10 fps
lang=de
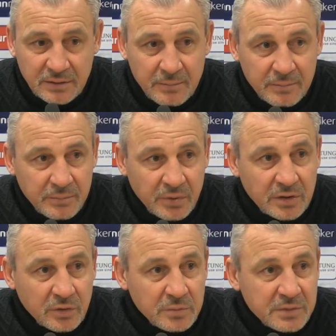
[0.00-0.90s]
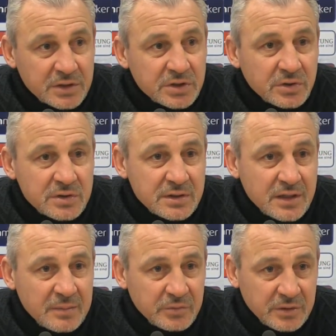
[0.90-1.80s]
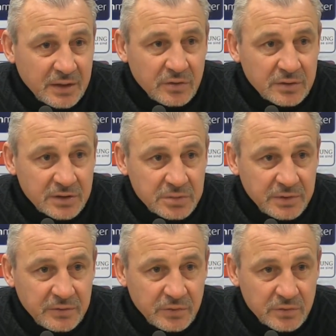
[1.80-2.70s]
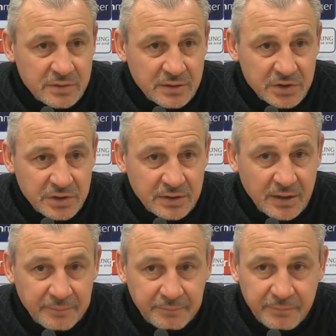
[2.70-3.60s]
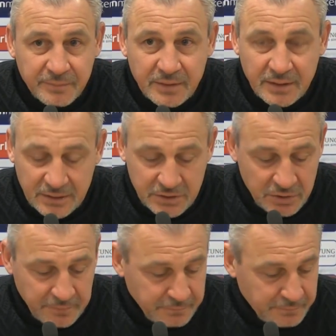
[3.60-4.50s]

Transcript: den Bock umgestoßen haben und auch das Spiel für uns entschieden haben. Dankeschön.